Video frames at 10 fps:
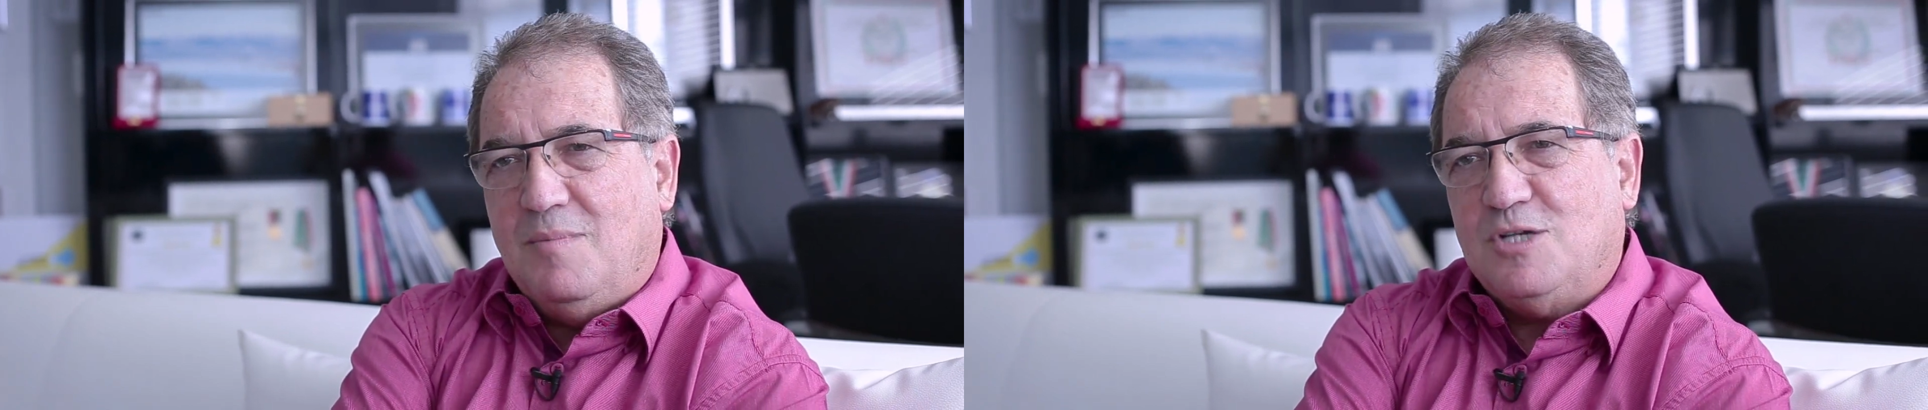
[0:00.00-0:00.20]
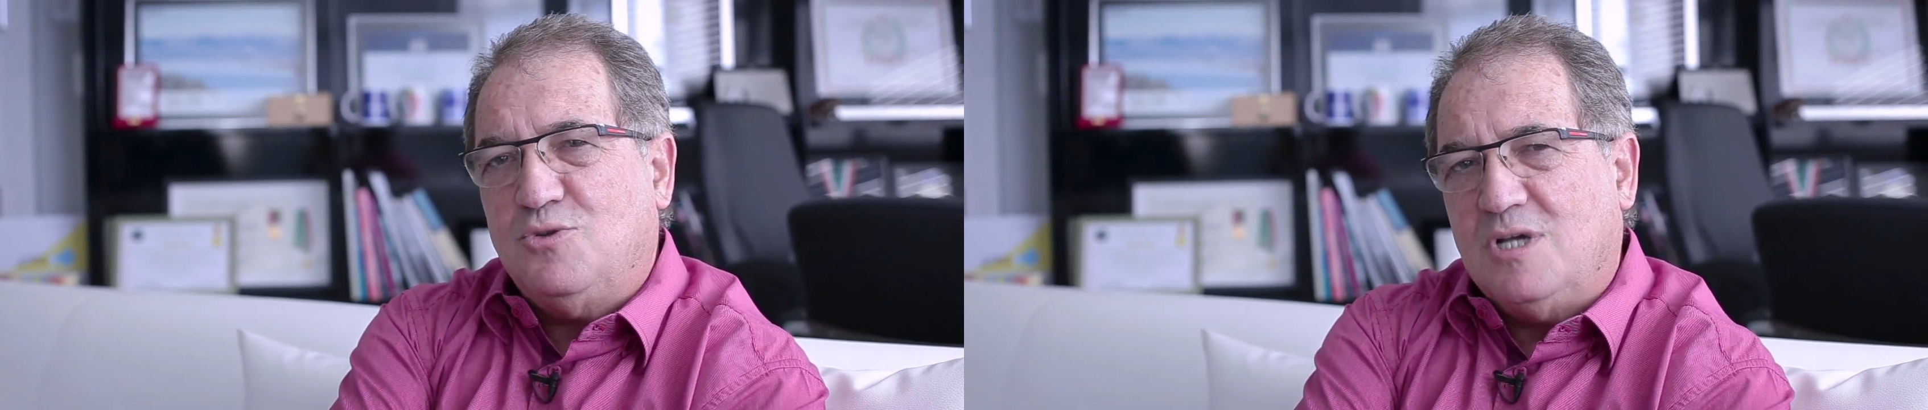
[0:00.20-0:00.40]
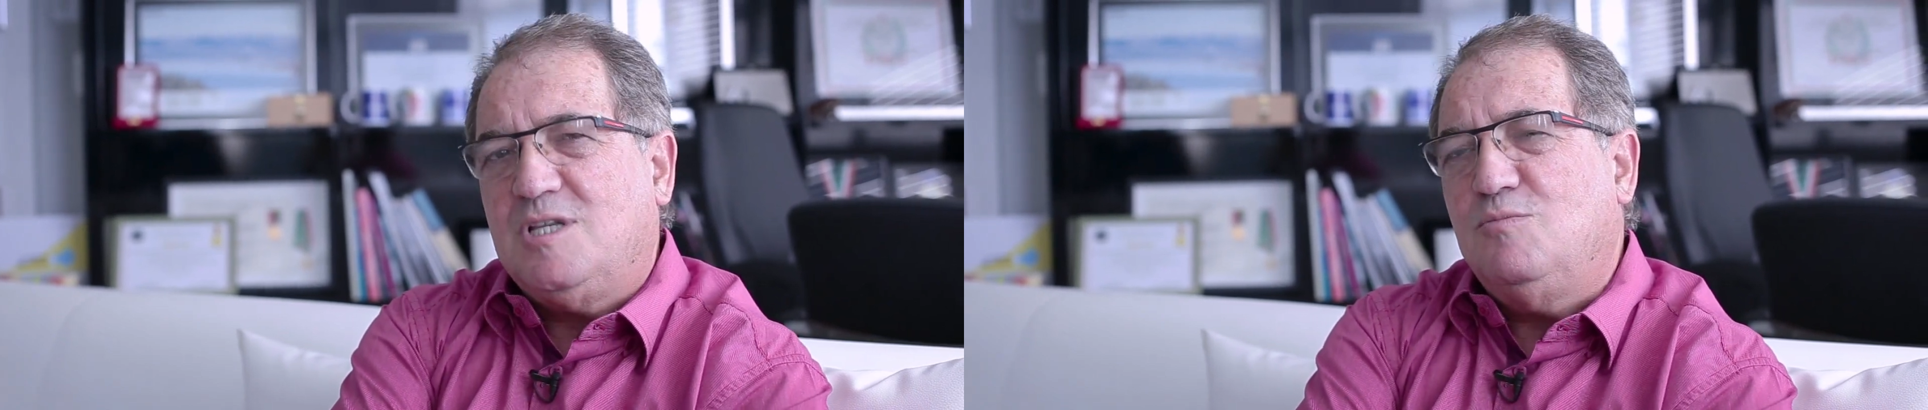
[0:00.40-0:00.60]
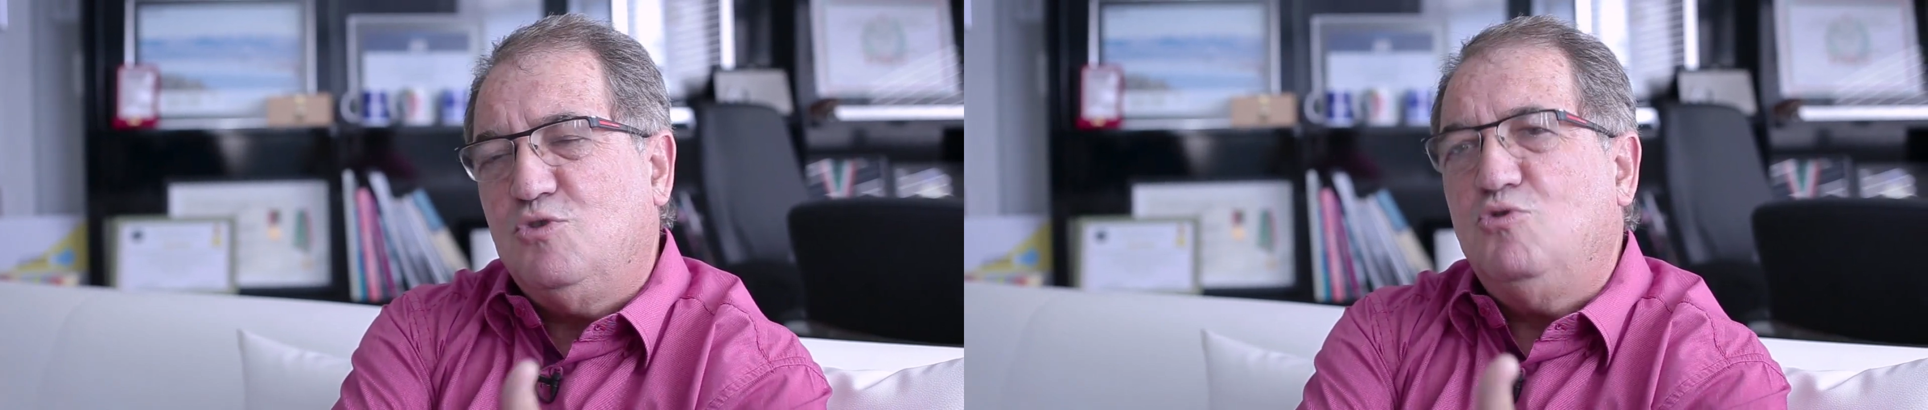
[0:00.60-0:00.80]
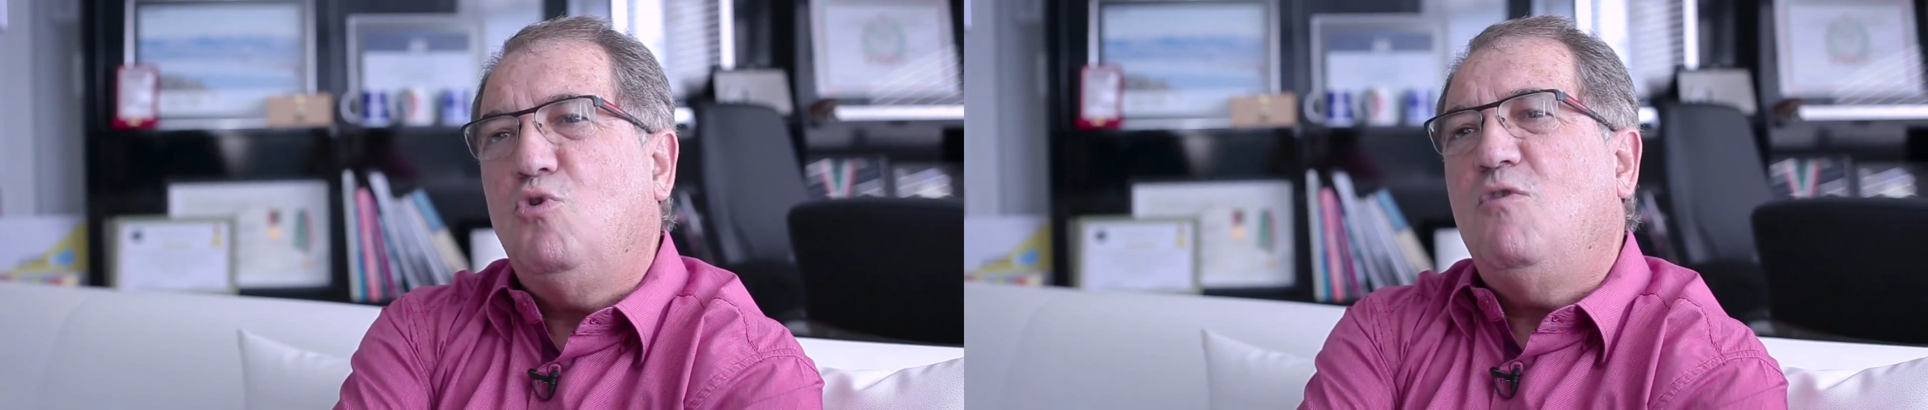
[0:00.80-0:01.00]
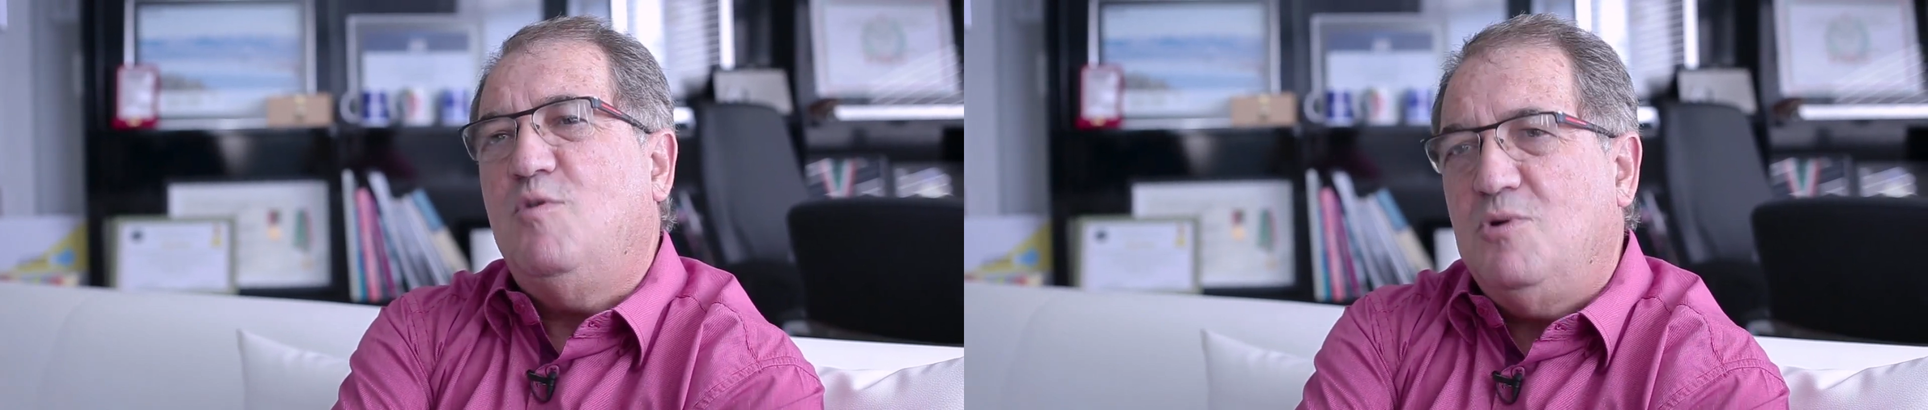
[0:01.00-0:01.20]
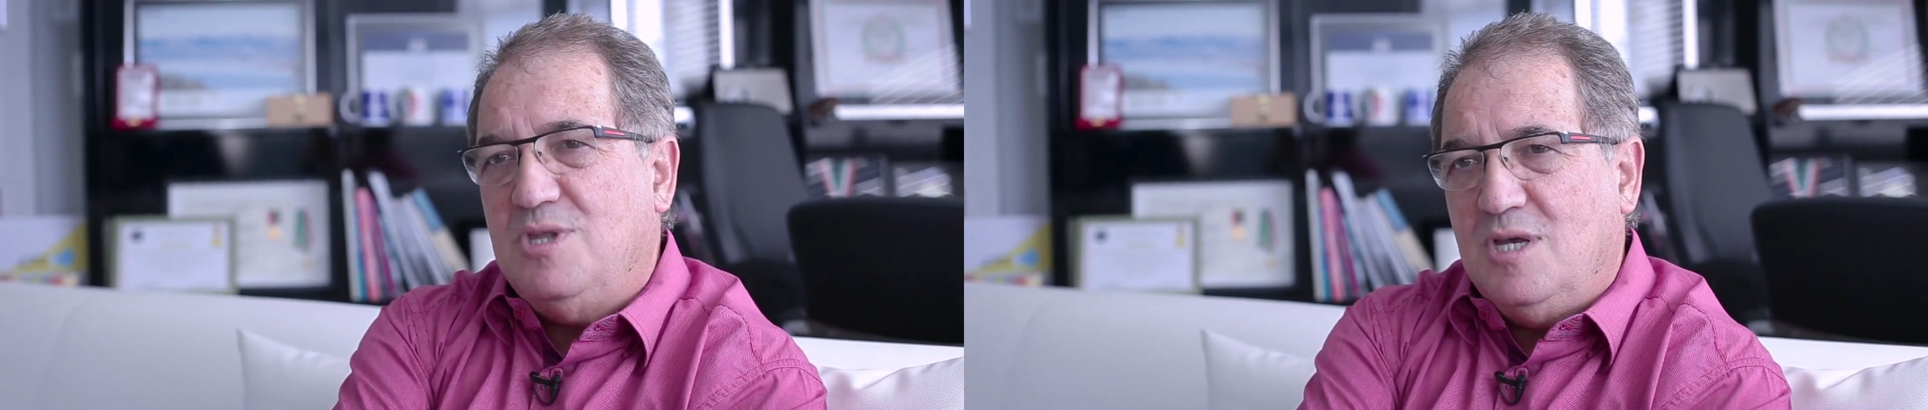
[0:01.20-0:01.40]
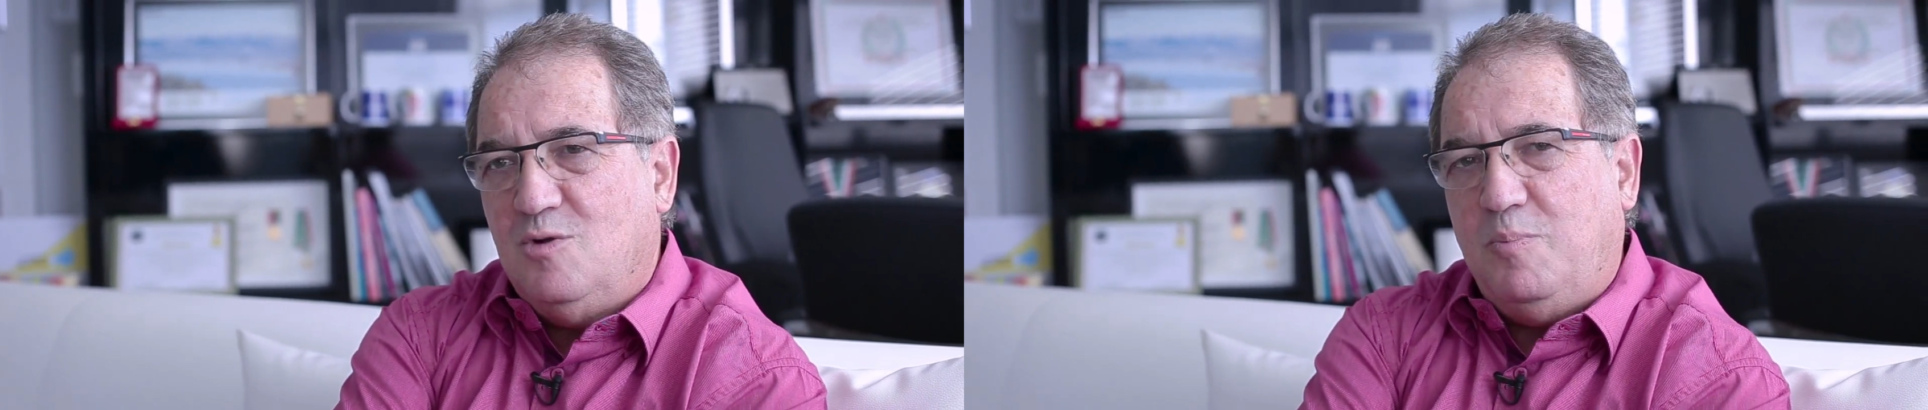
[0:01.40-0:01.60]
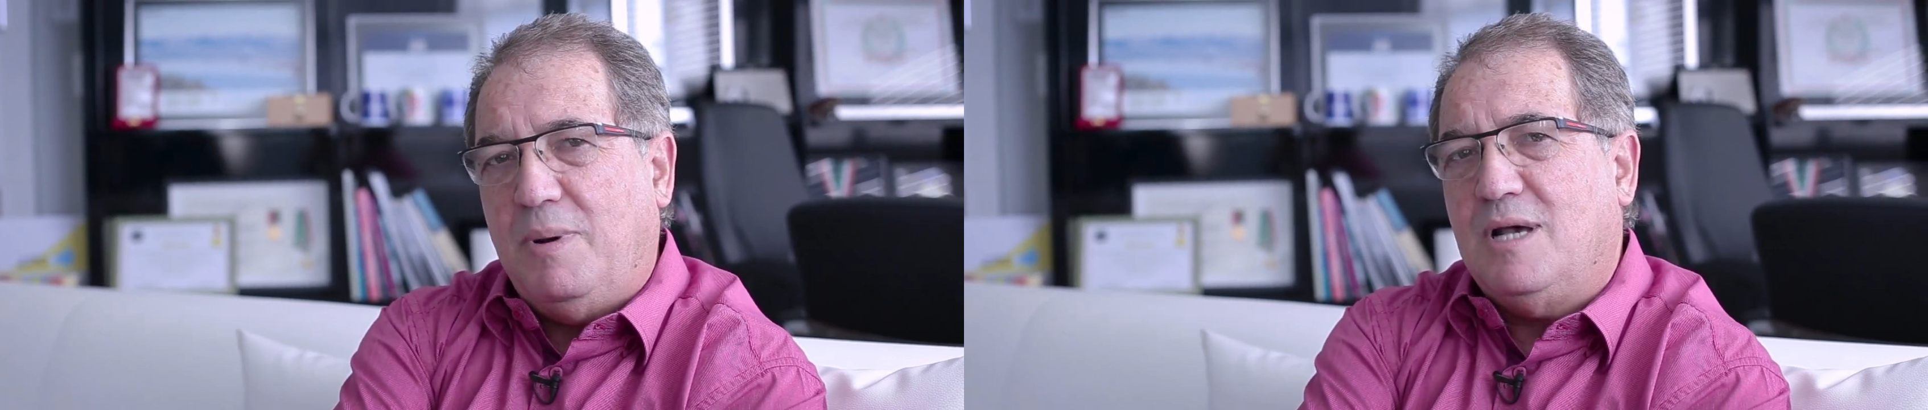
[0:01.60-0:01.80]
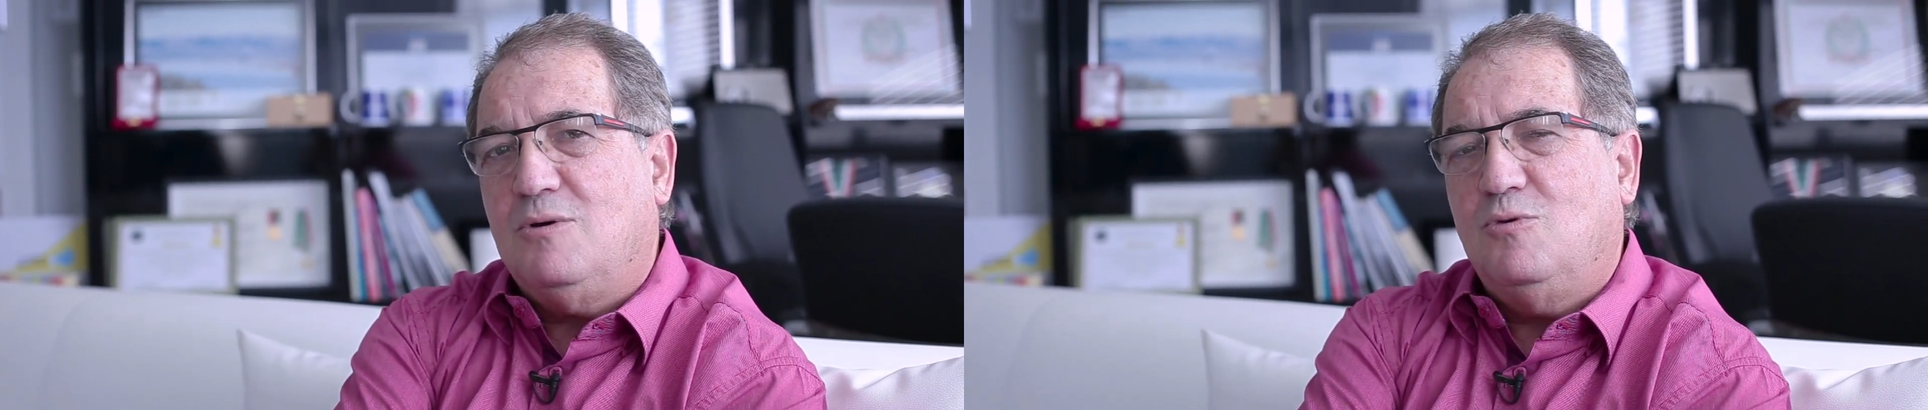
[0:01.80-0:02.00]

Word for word: mas nós temos um novo modelo para